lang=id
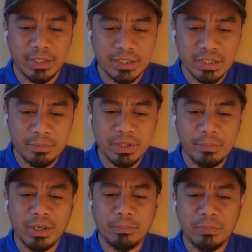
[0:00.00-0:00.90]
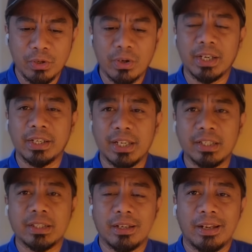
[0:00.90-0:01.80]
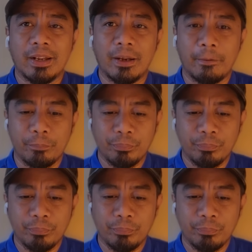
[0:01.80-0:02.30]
Kita sama-sama mendoakan guys uh,